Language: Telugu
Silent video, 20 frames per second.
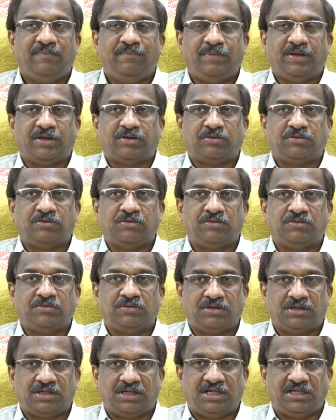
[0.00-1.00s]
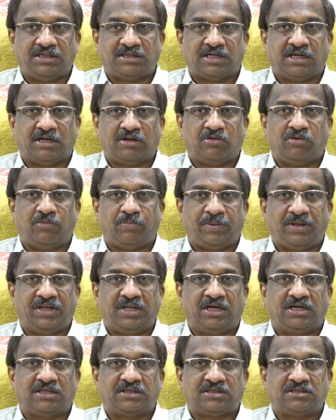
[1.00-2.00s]
మీకు గీతా
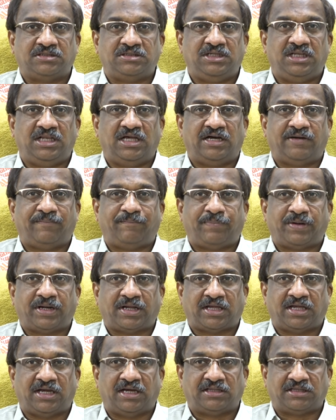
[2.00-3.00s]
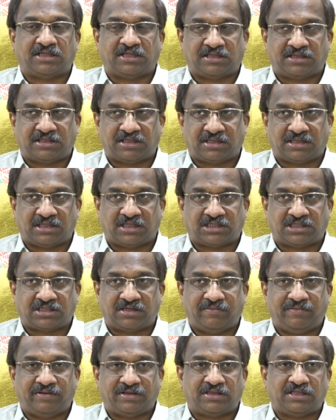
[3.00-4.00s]
గోపీనాథ్ ఇలా ప్రఖ్యాత
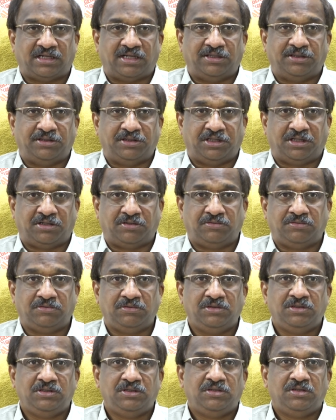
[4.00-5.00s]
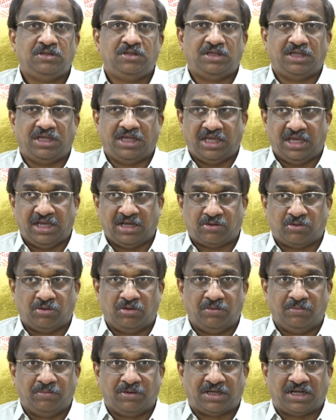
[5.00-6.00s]
అర్థశాస్త్రవేత్తలు అందరూ
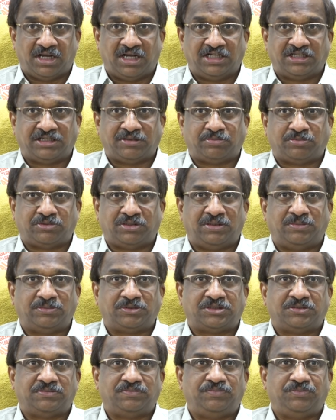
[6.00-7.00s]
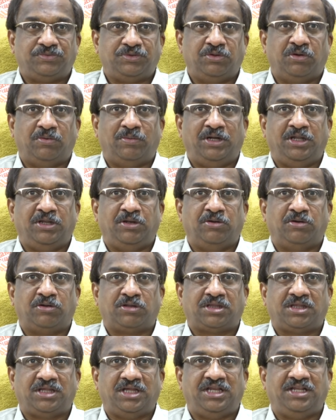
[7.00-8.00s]
ఏకోన్ముఖంగా చెప్తున్న అంశం నోబడి
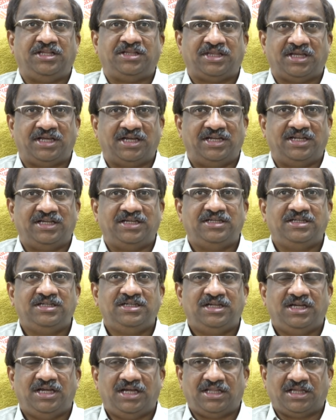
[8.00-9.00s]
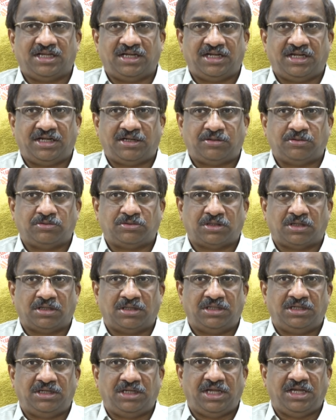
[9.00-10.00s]
నోస్ ఎనీథింగ్ అని ఎందుకంటే టూ
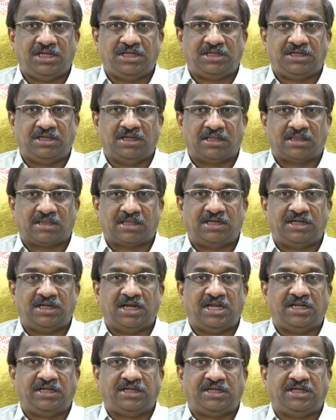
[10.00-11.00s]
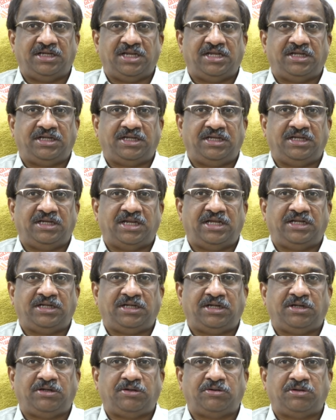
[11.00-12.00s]
థౌజండ్ ఎయిట్ సారీ నైన్టీన్ ఎయిటీ
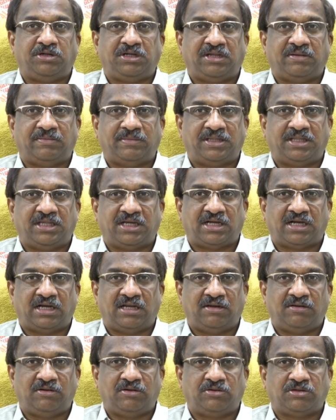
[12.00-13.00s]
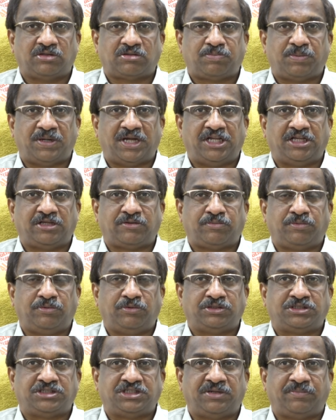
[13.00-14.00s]
నైన్టీన్ ట్వంటీ మధ్య కాలంలో స్పానిష్ ఫ్లూ
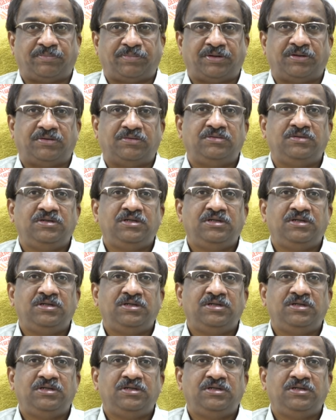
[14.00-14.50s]
వచ్చినప్పుడు